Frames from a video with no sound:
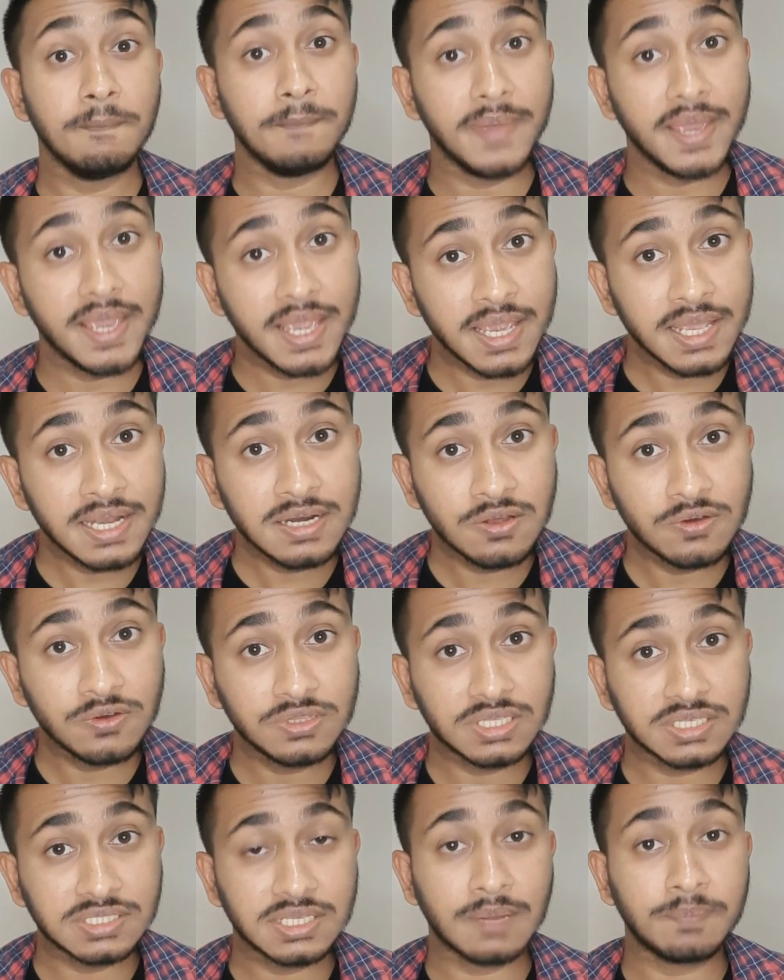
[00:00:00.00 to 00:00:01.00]
মেইন
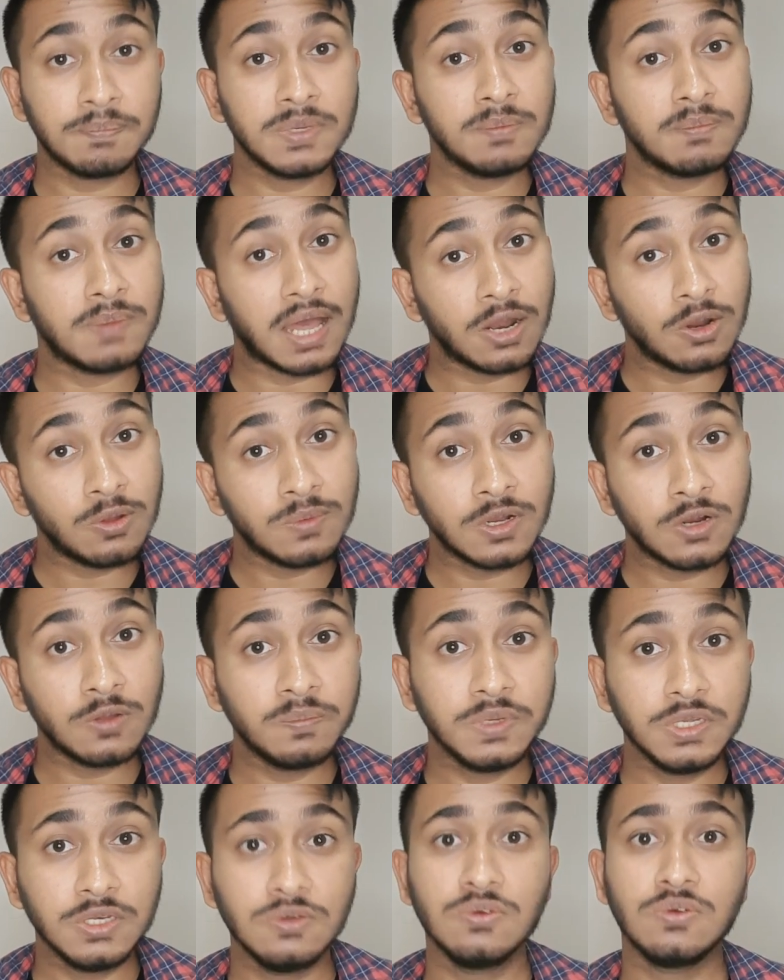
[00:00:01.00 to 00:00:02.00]
হইতেছে আপনি ভালো ভালো
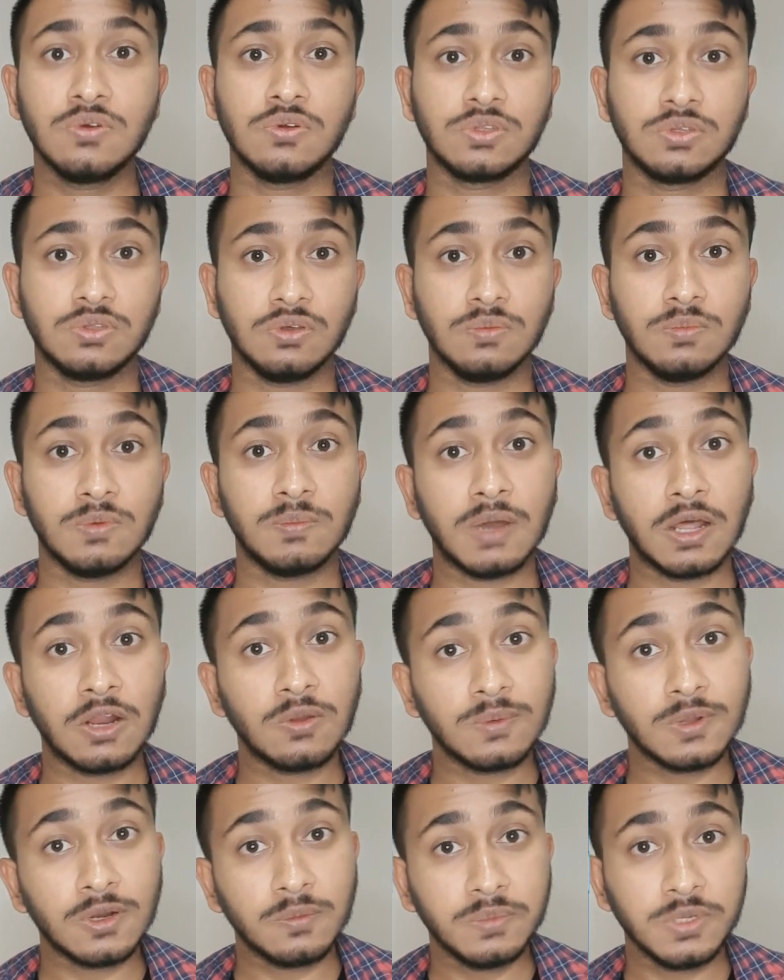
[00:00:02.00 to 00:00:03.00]
ভিডিও করতে হইব
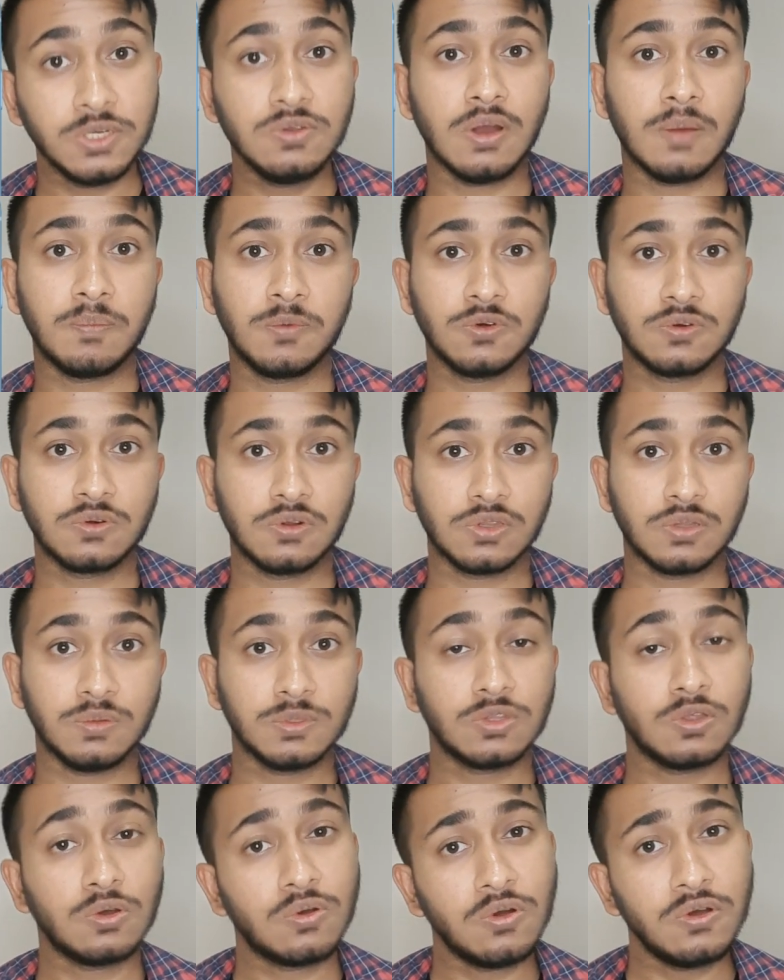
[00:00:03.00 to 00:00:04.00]
ভালো ভালো ভিডিও আপলোড করতে
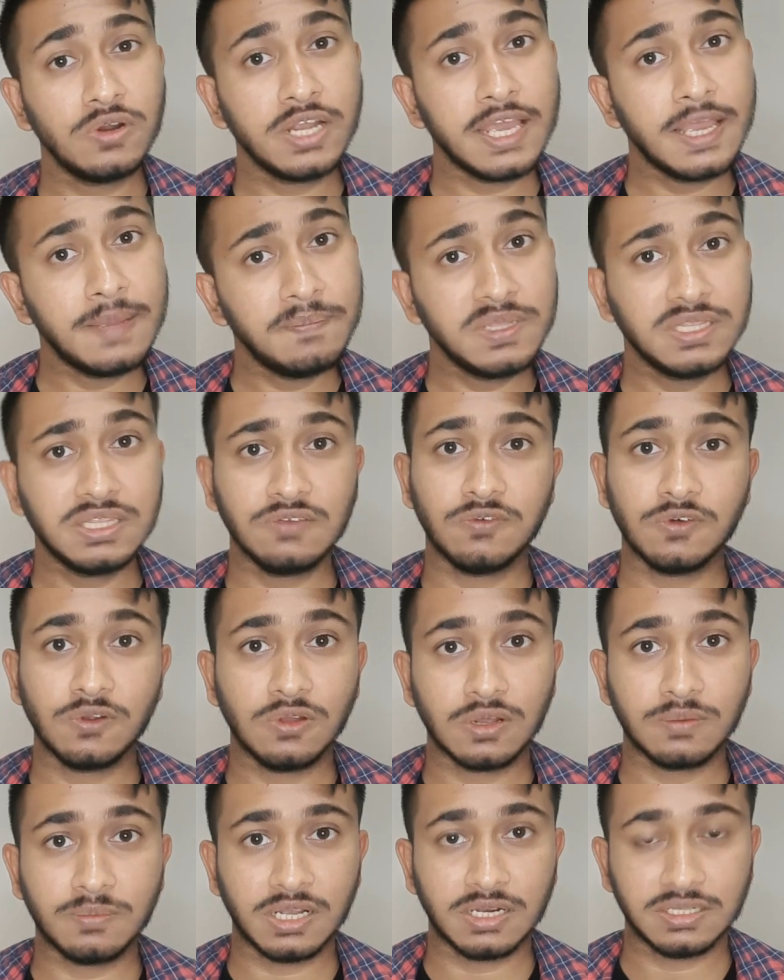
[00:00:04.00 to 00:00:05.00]
হবে তখন এমনিতেই
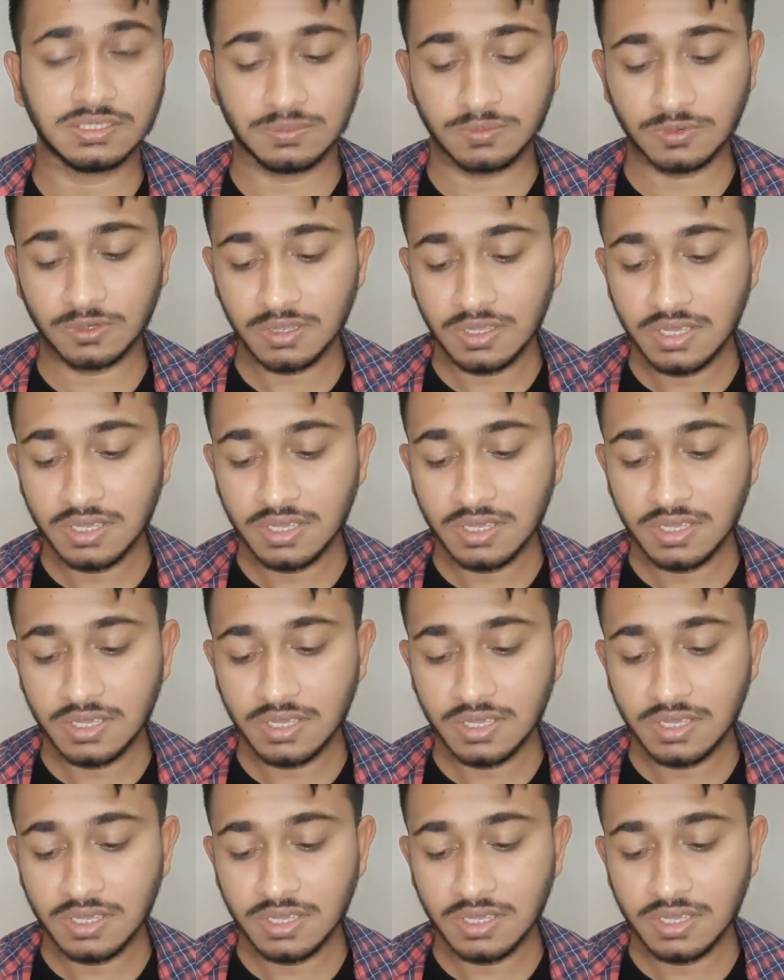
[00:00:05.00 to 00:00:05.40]
ফলোয়ার বাইরে যাব